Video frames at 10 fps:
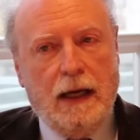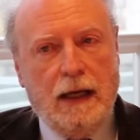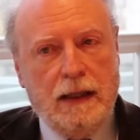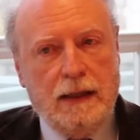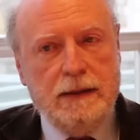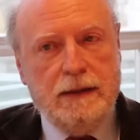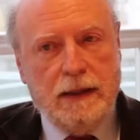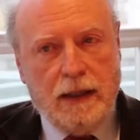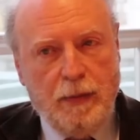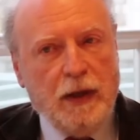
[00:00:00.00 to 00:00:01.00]
a
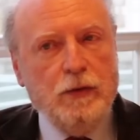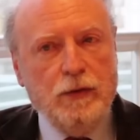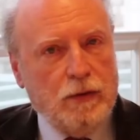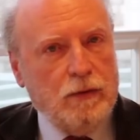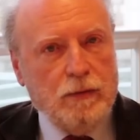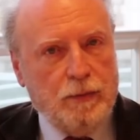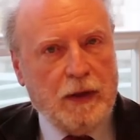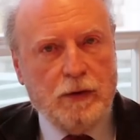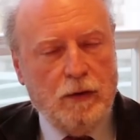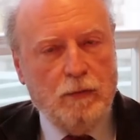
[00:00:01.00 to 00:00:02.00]
des répercussions,
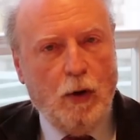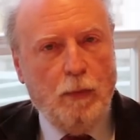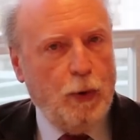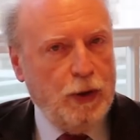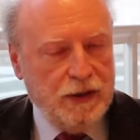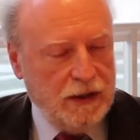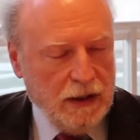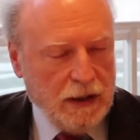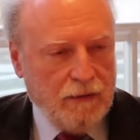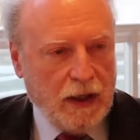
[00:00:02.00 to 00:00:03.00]
pas seulement
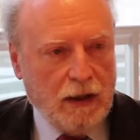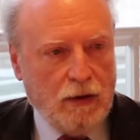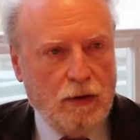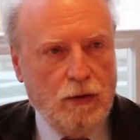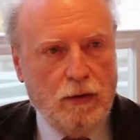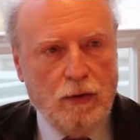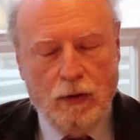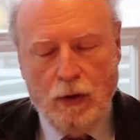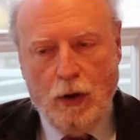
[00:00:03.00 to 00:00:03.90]
politiques, avec le,